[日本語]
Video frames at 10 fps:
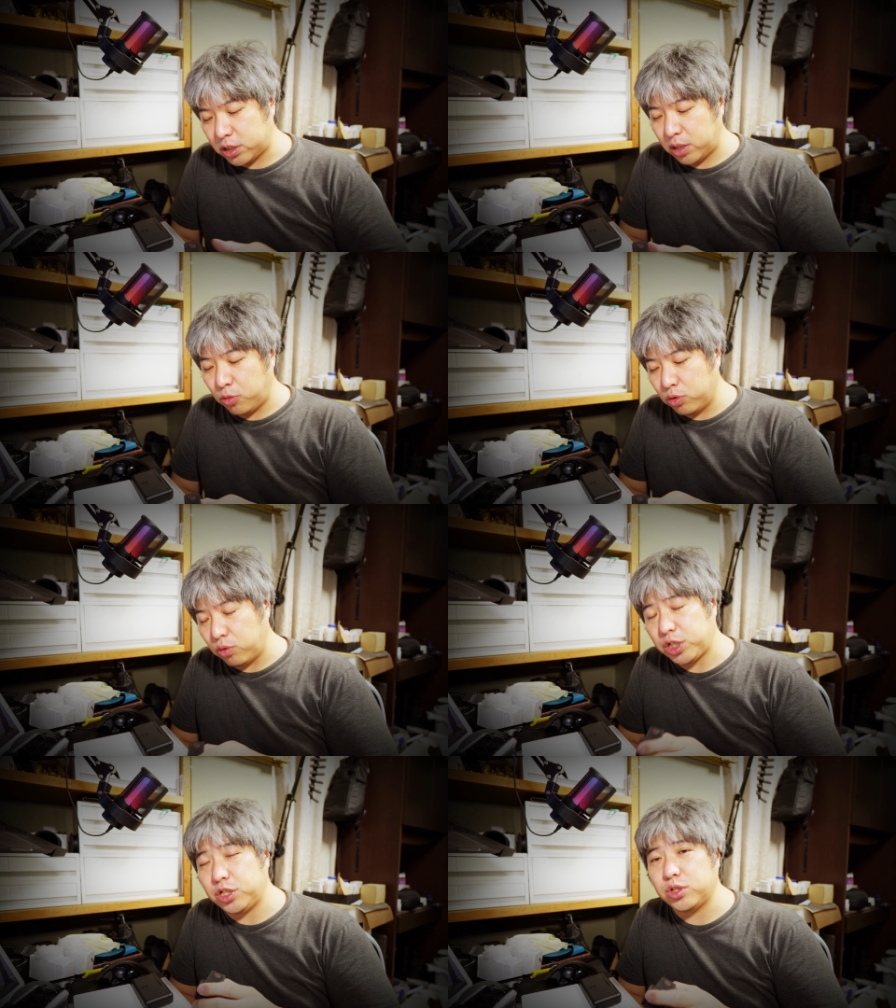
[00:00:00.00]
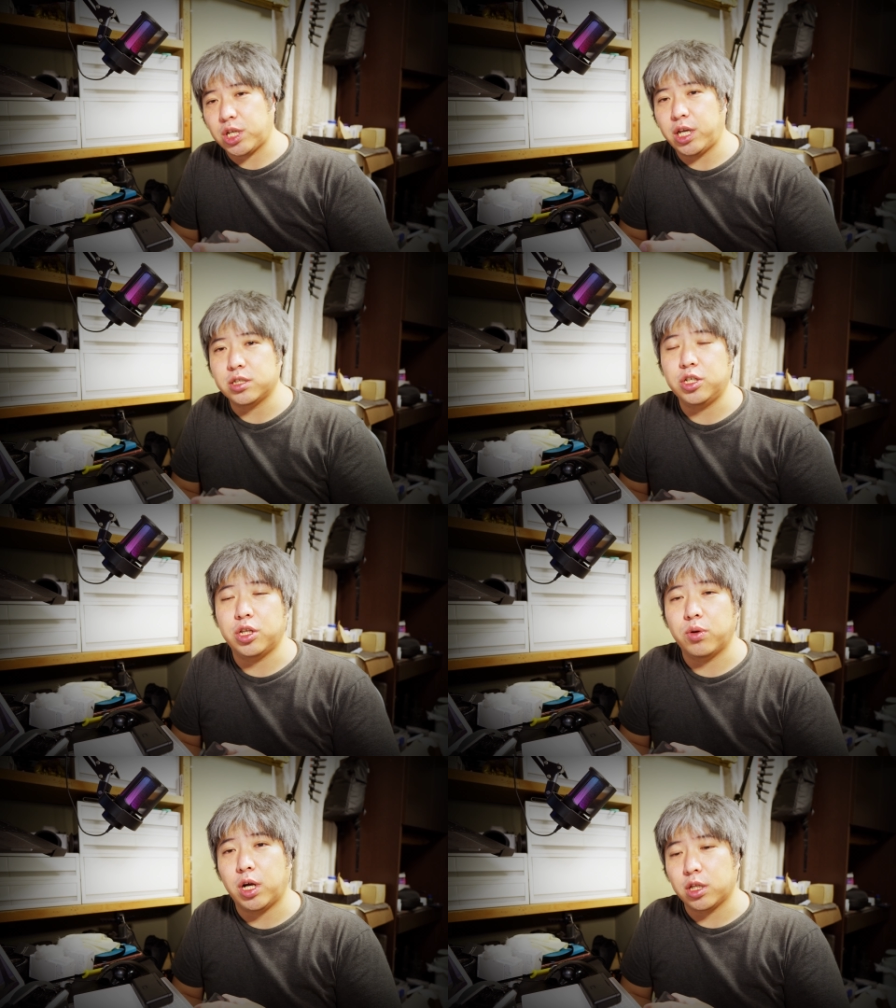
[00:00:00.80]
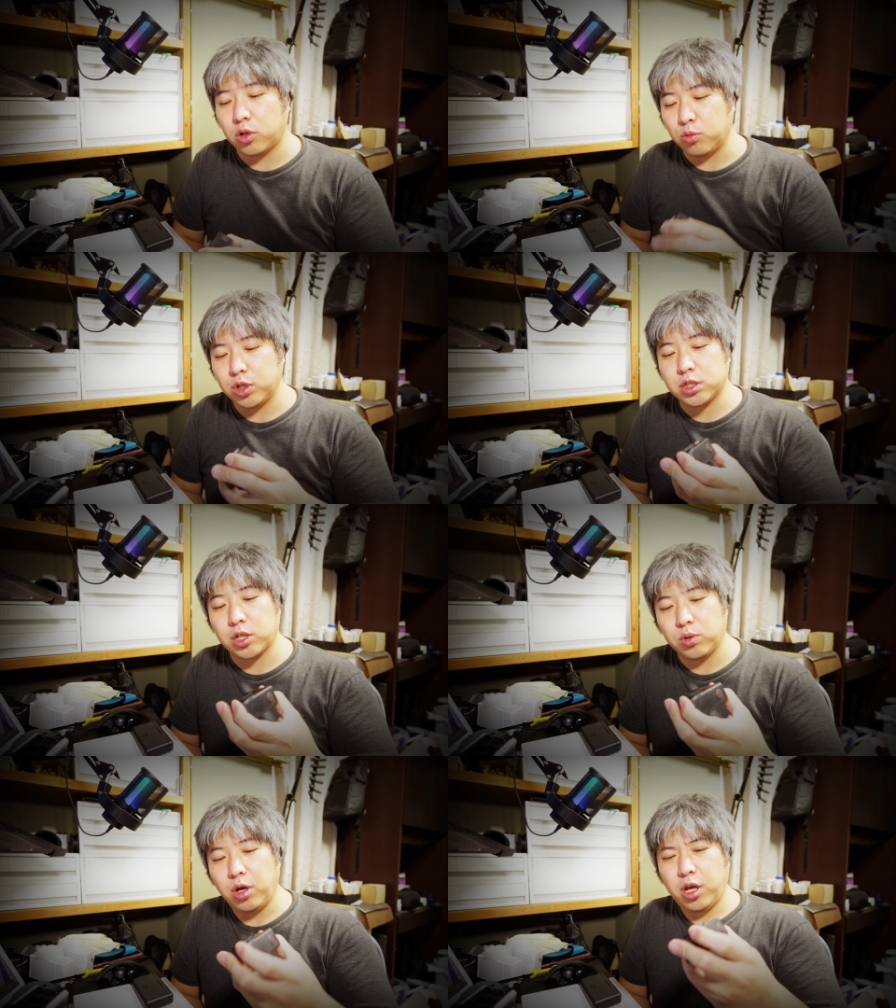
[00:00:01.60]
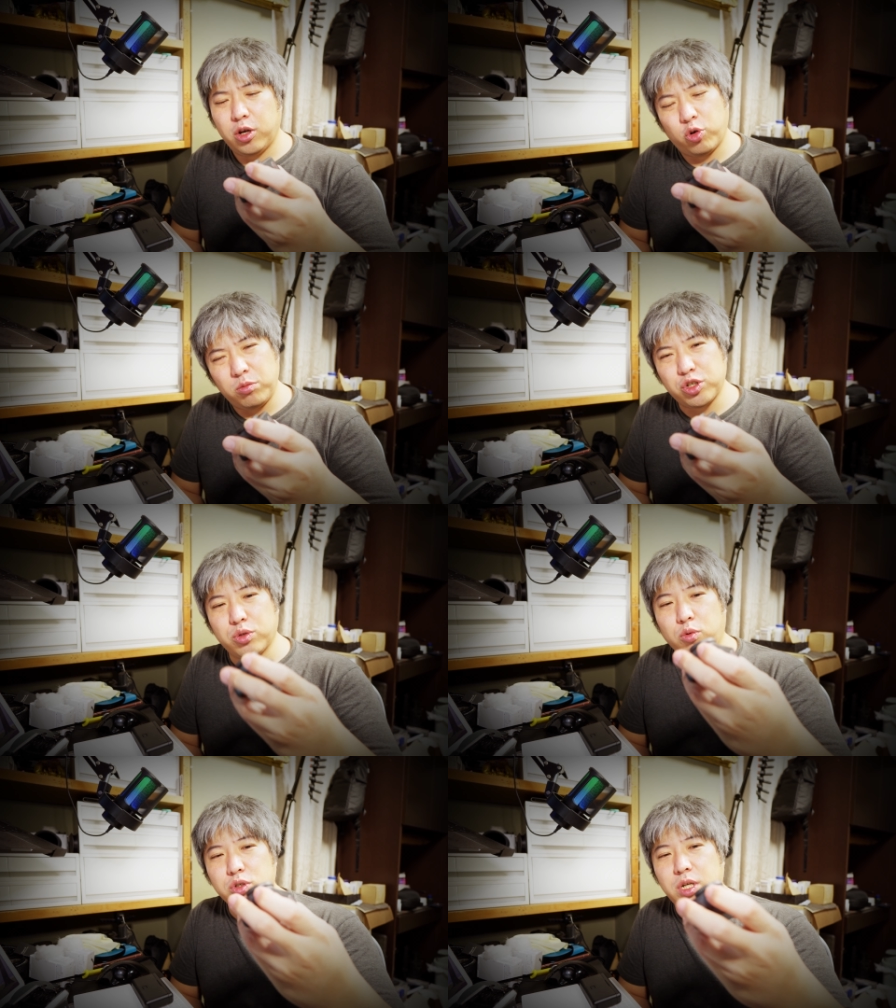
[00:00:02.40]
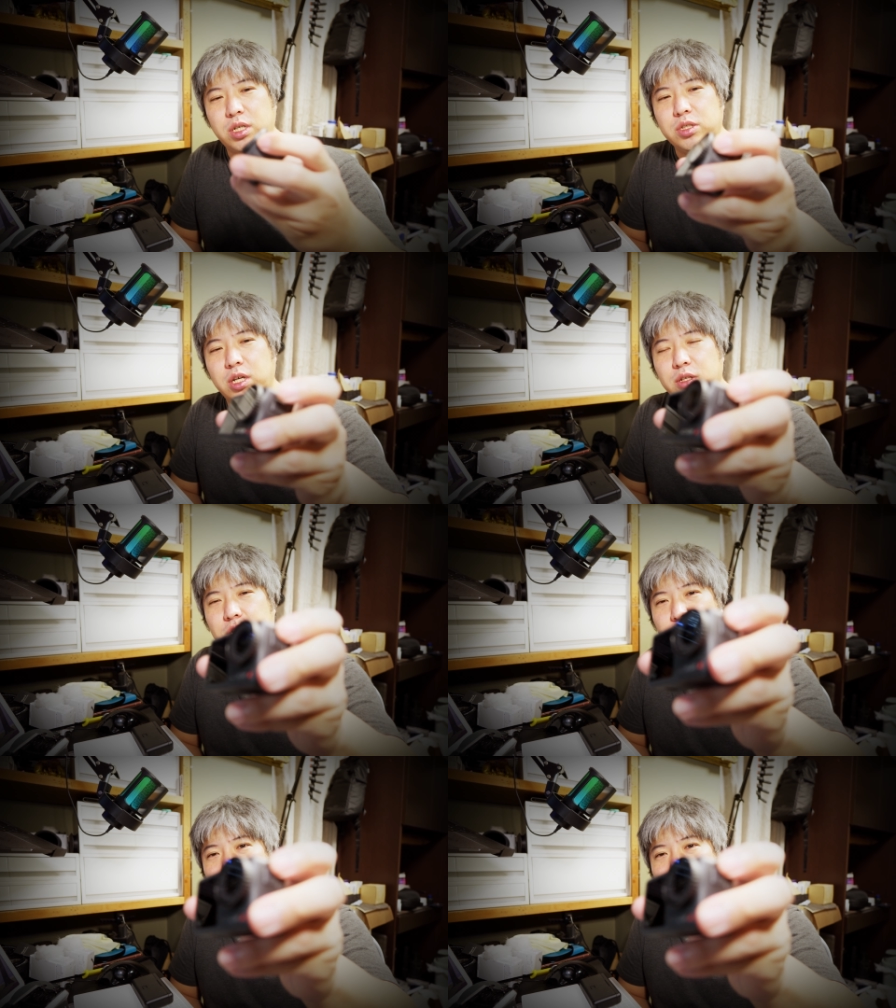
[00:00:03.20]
すね、ものを傷つけやすいっていうのがあったと思うんですけど、これもちょっとおそらくになるんですけ